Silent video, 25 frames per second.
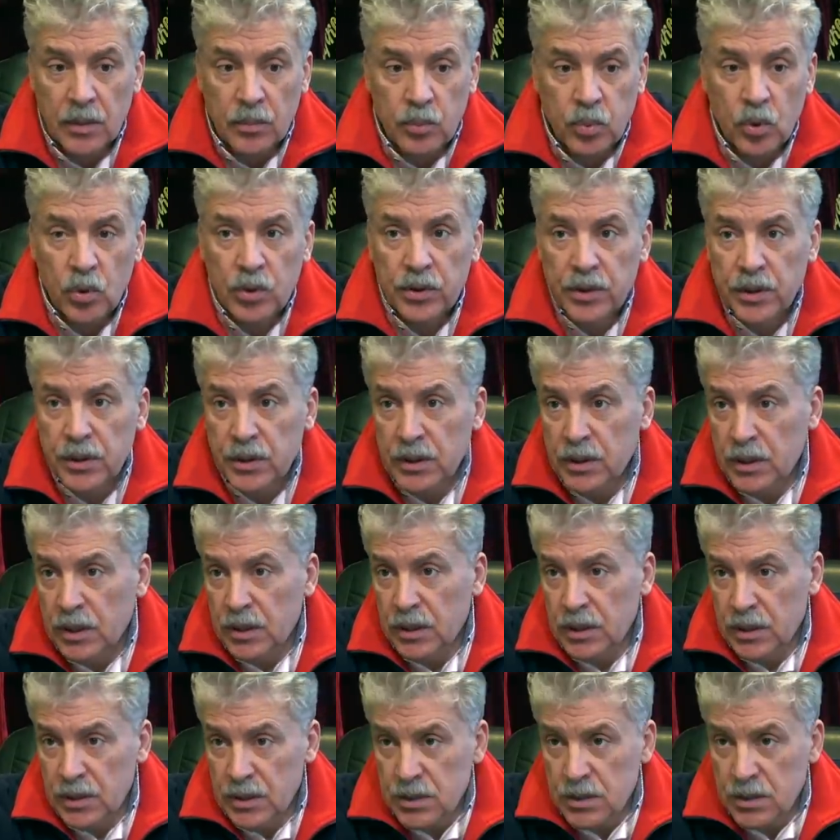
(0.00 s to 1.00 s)
полная
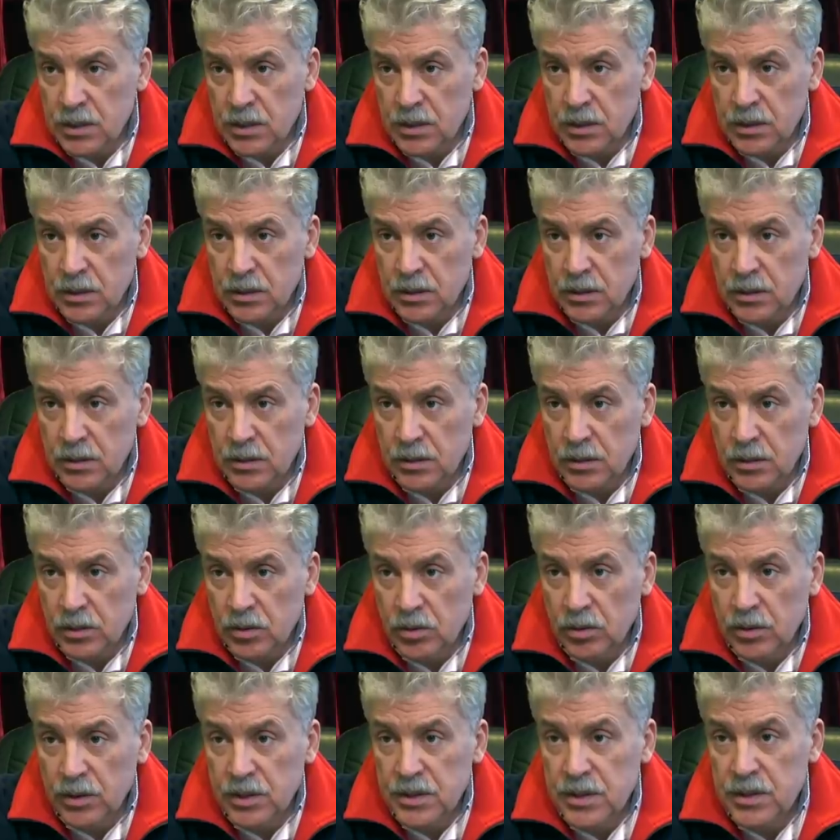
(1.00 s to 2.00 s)
деградация э, не
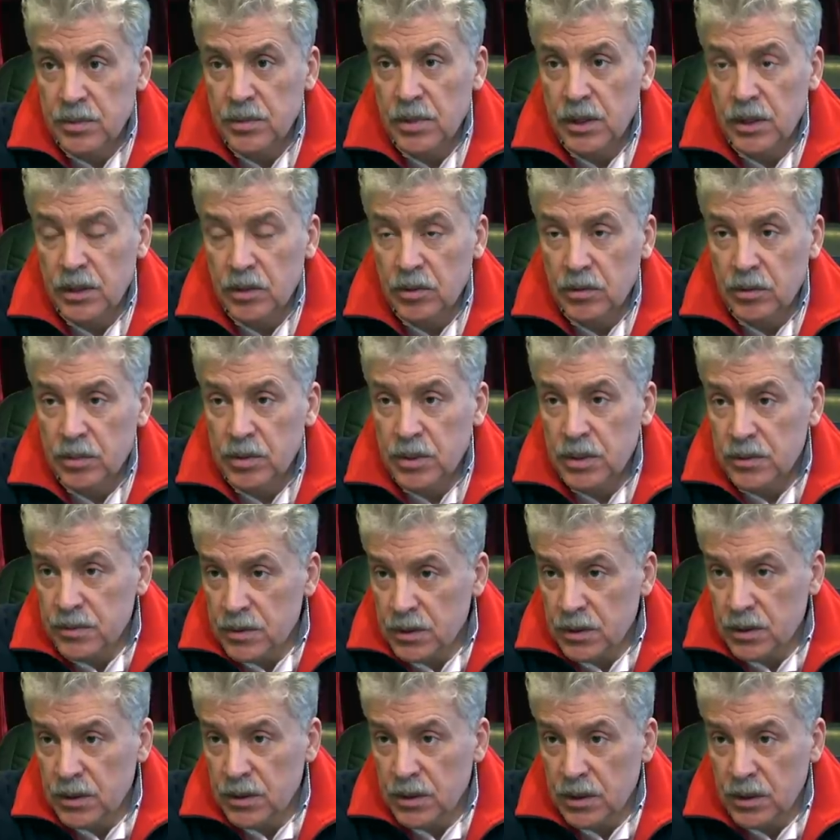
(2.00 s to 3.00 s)
только земли, но вообще
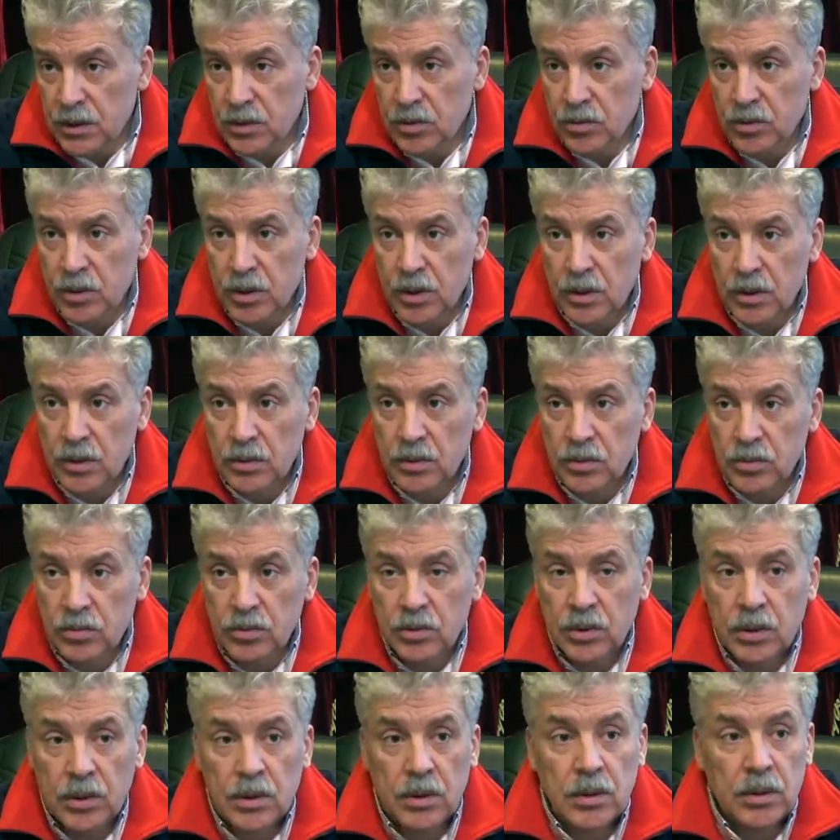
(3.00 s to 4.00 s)
всех территорий.
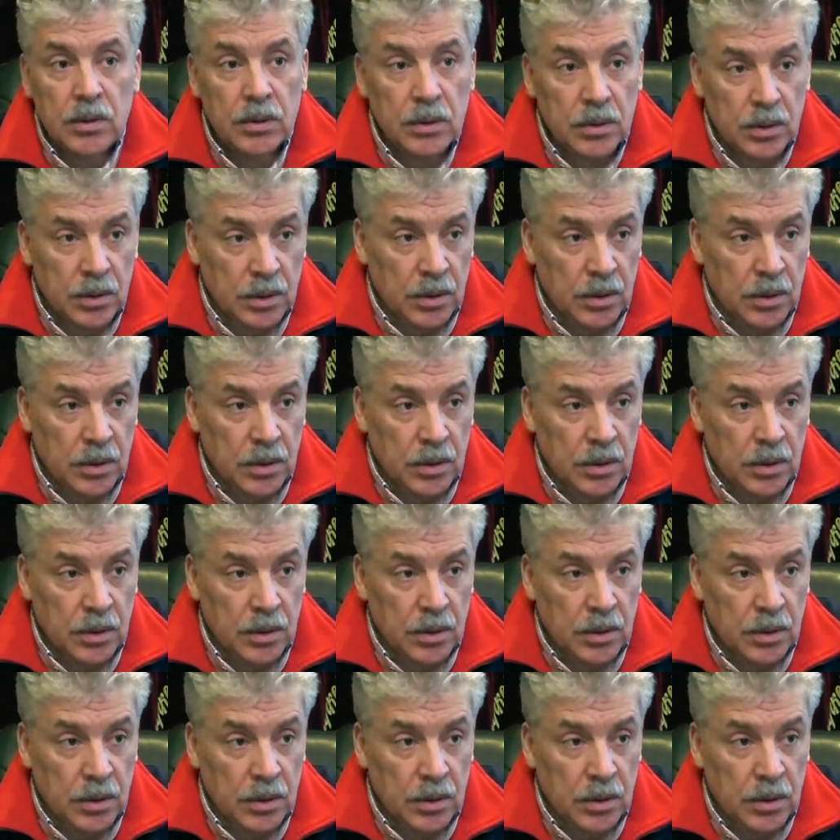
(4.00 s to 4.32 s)
Ну и